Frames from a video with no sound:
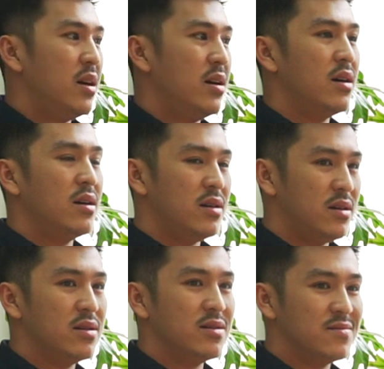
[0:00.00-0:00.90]
à,
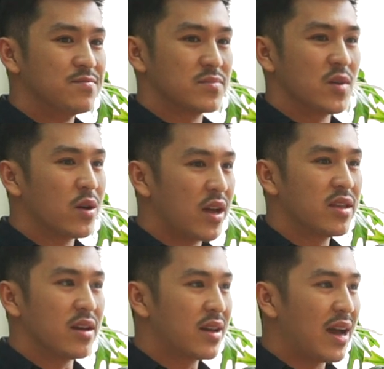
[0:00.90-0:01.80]
đôi khi
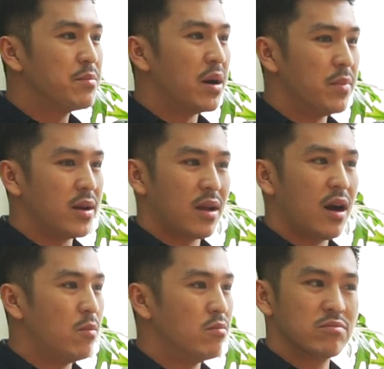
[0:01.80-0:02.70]
những cái mà mình
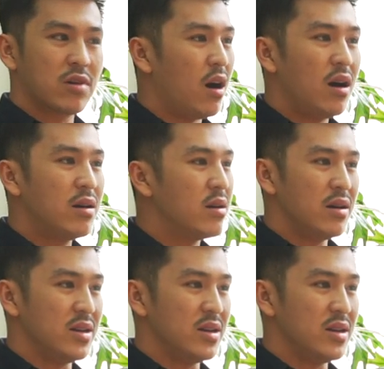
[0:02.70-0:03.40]
không có